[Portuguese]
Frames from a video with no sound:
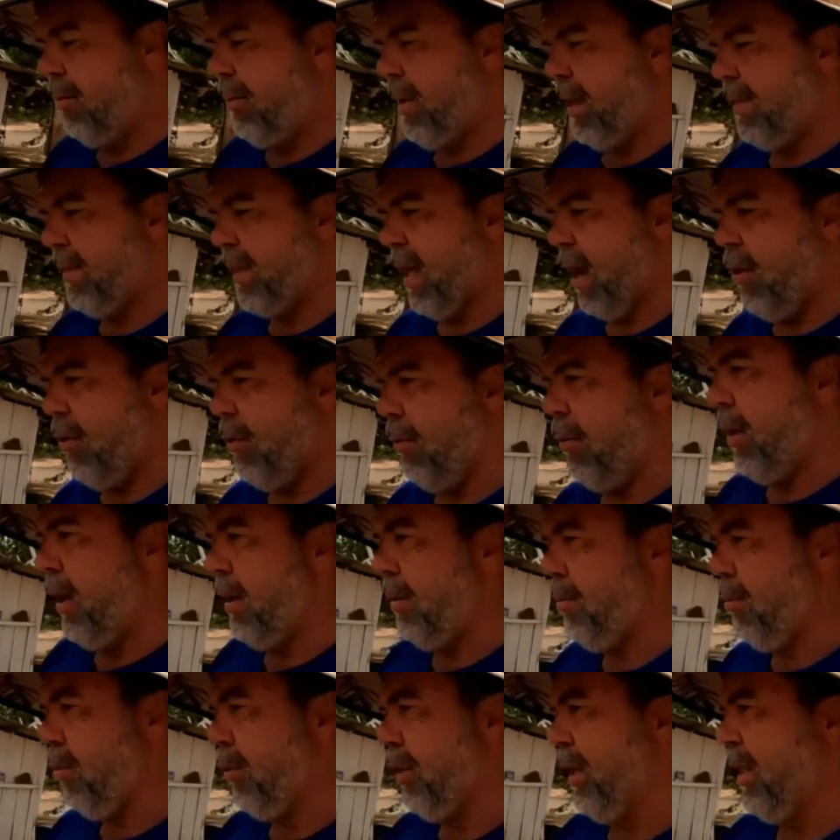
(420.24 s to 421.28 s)
aumentar a
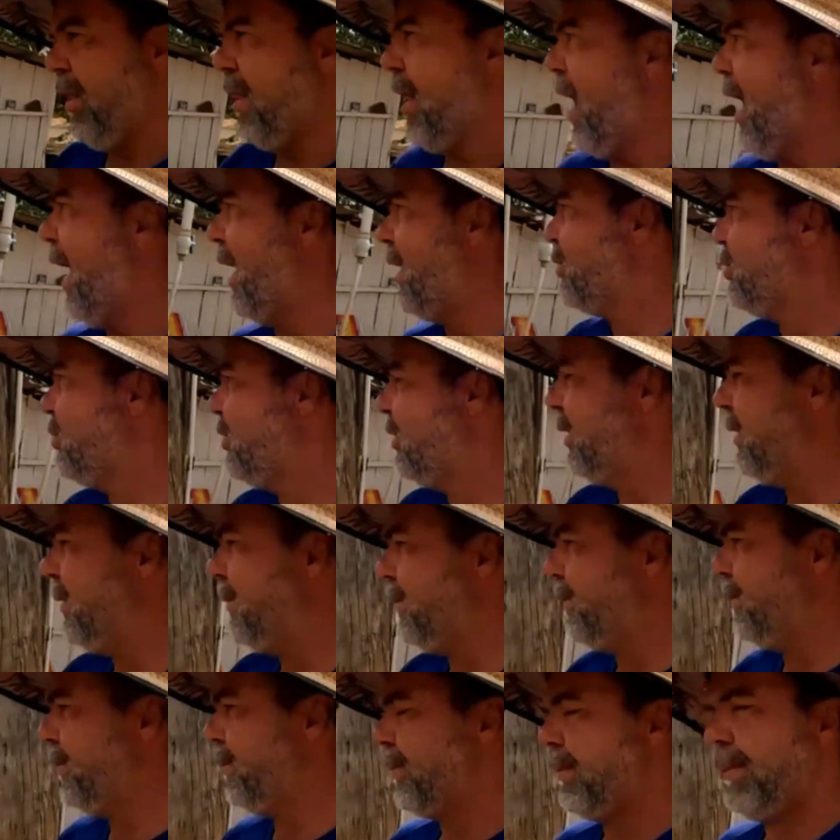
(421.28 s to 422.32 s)
imunidade, né?